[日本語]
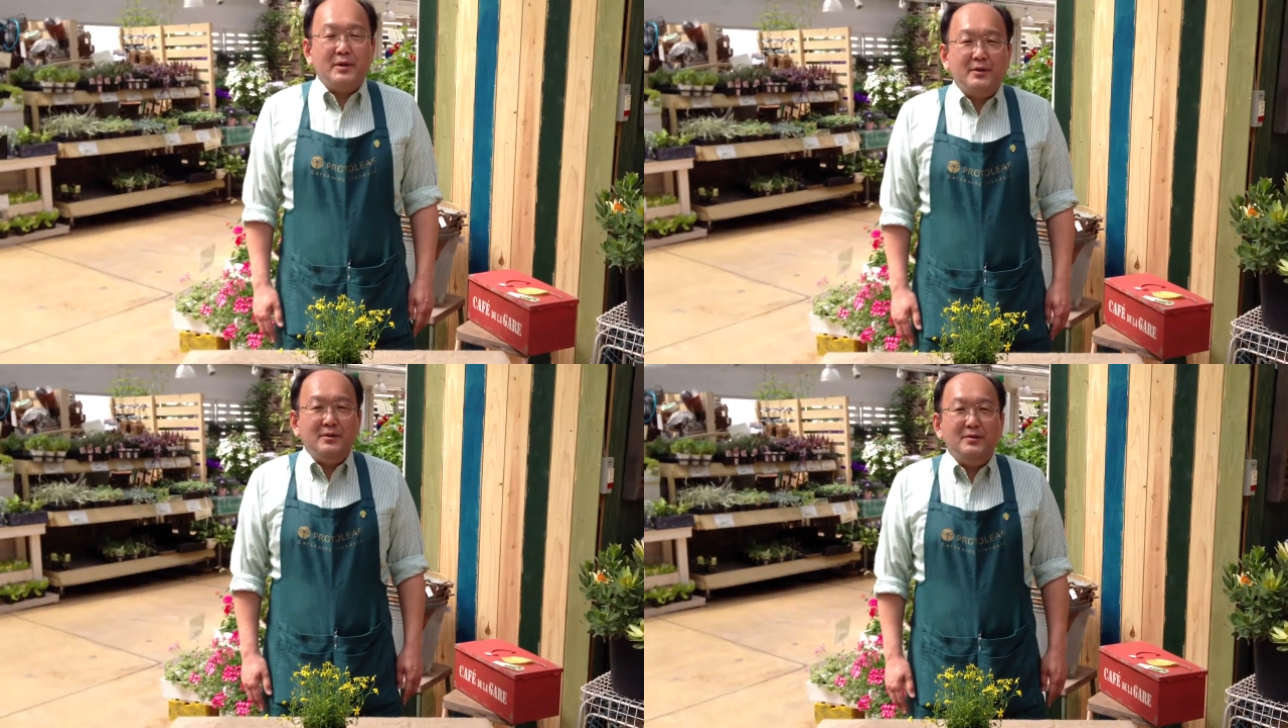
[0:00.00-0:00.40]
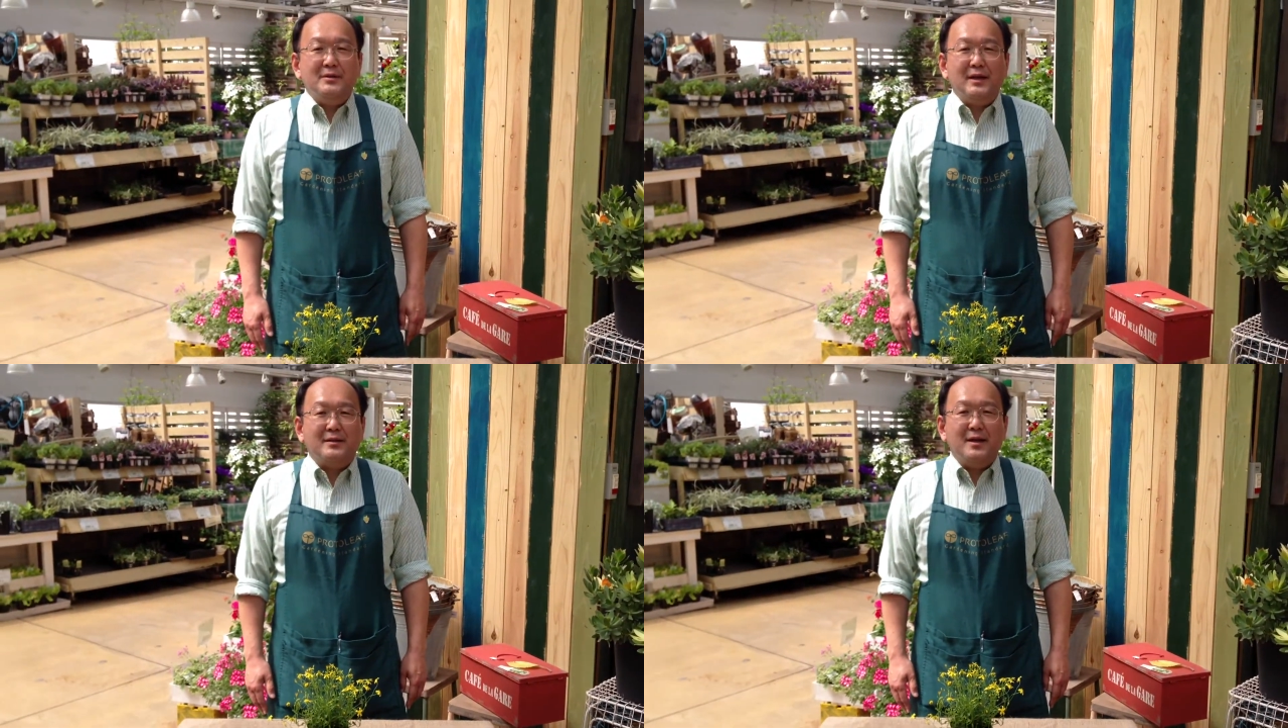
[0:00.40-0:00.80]
きく
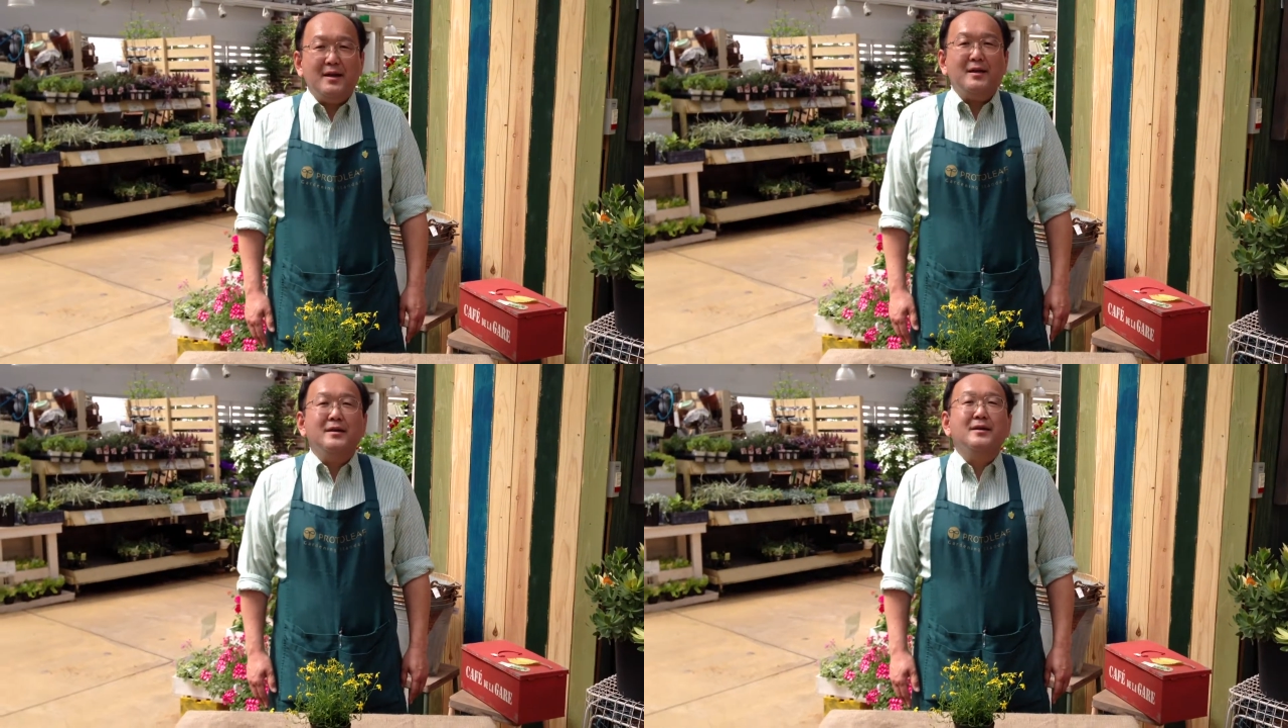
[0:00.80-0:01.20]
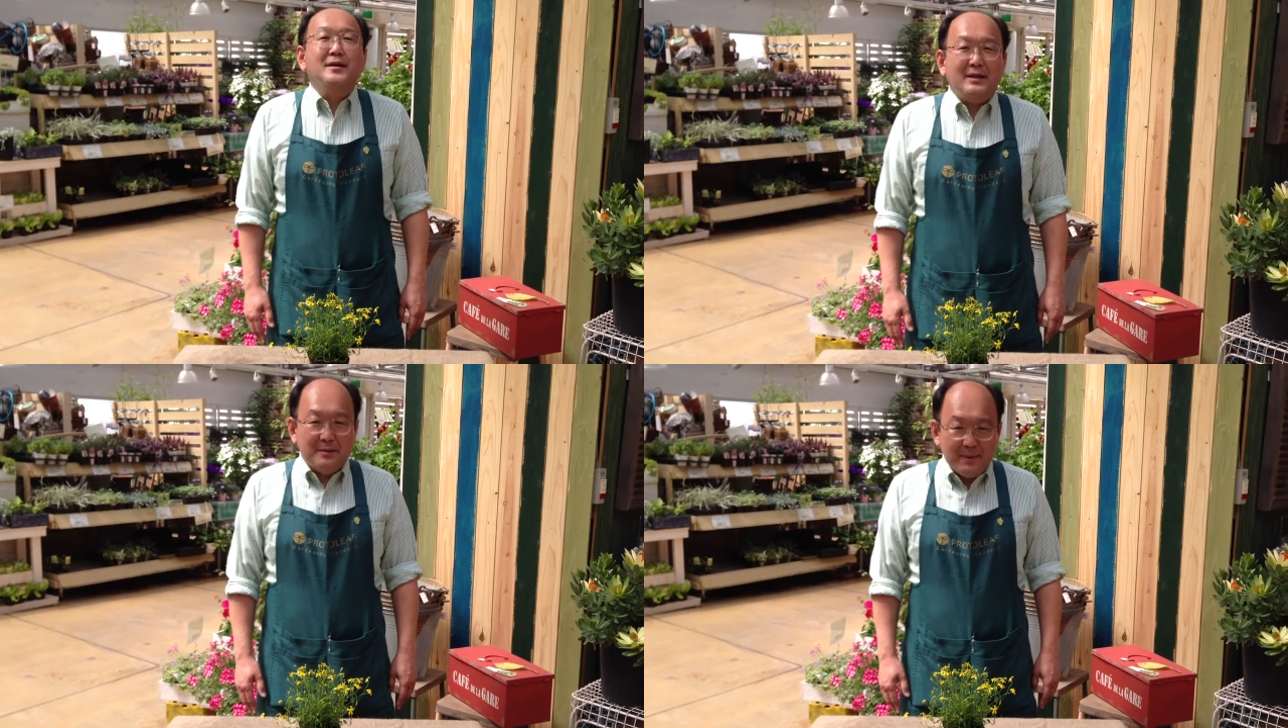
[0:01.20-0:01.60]
なって
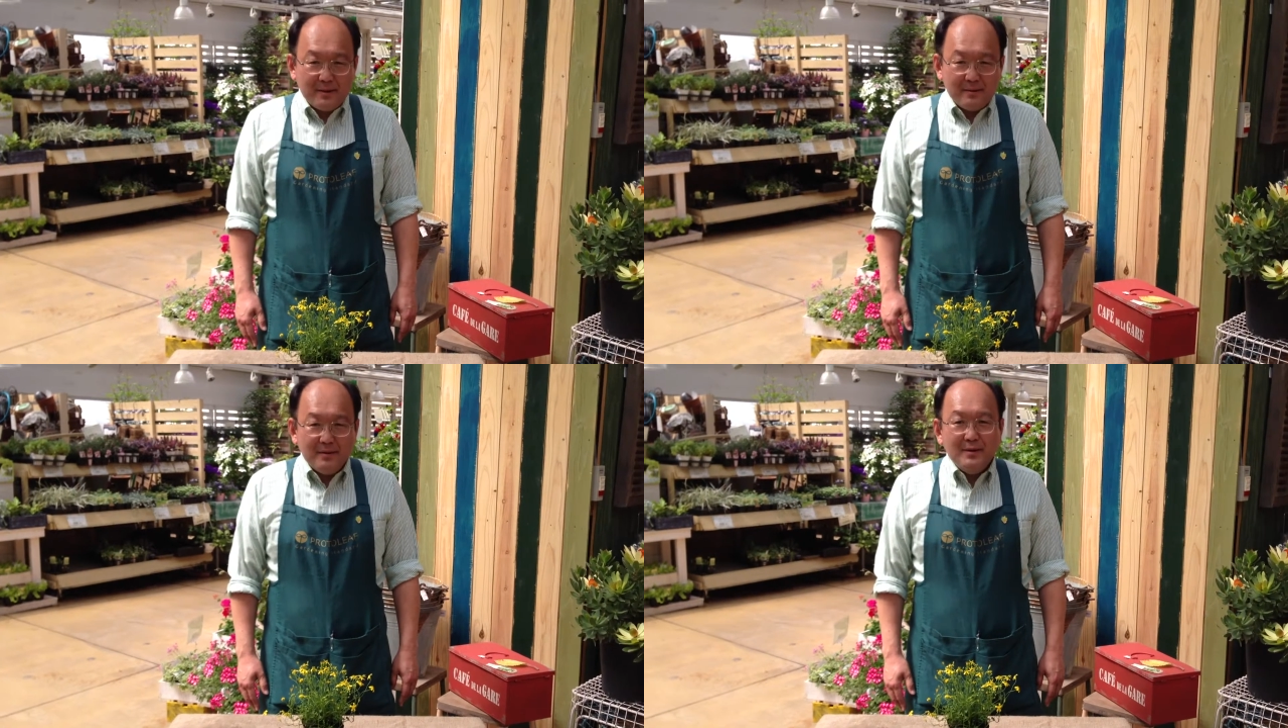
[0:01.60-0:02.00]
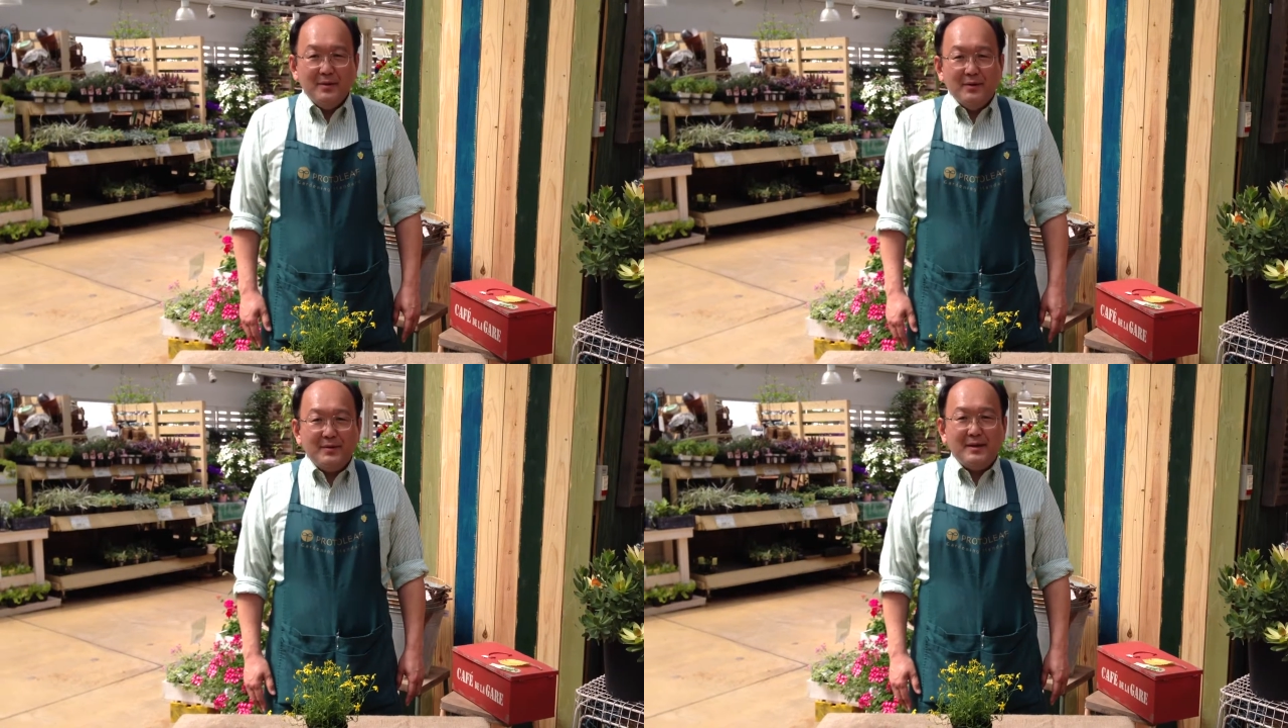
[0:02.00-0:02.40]
いきます
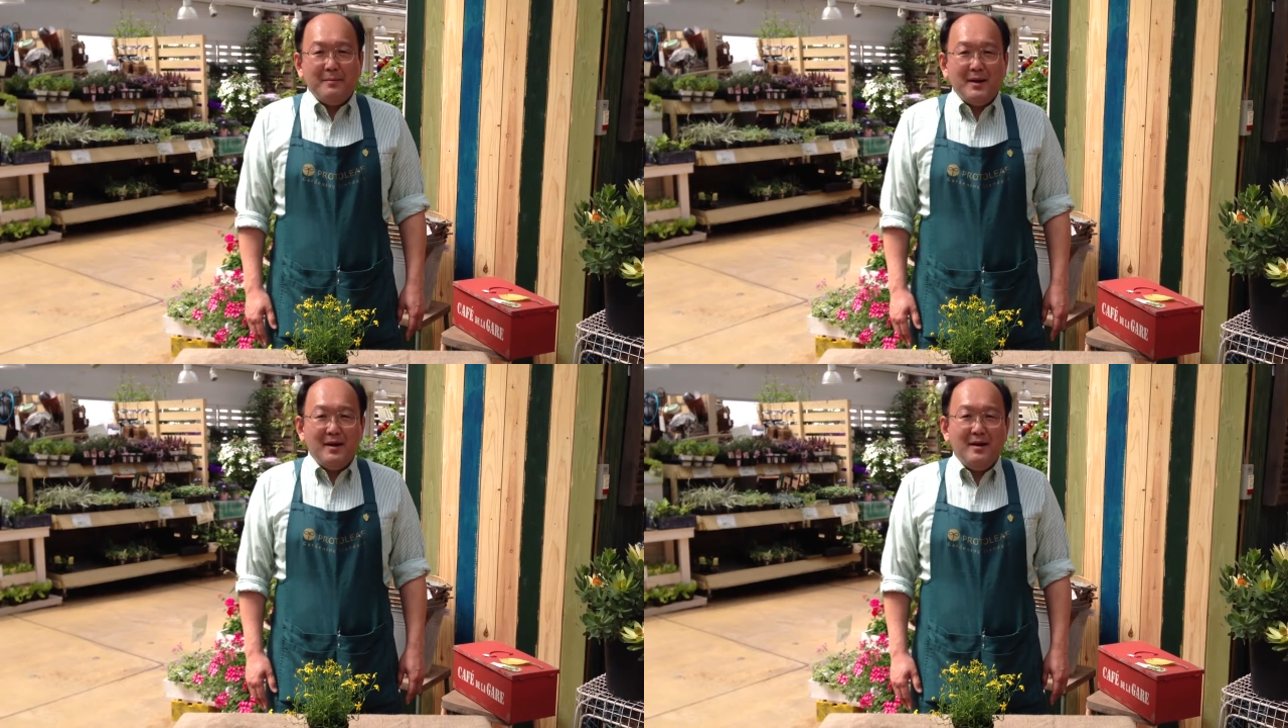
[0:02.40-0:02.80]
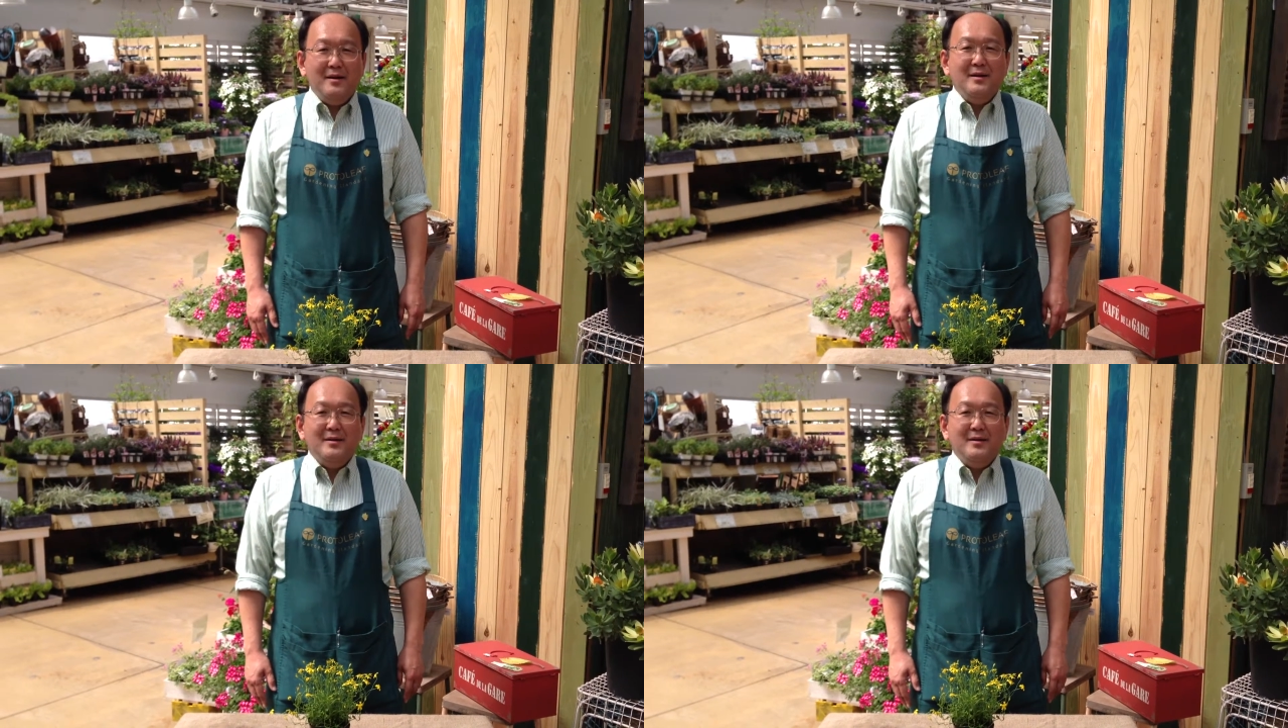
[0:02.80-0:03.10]
お日様が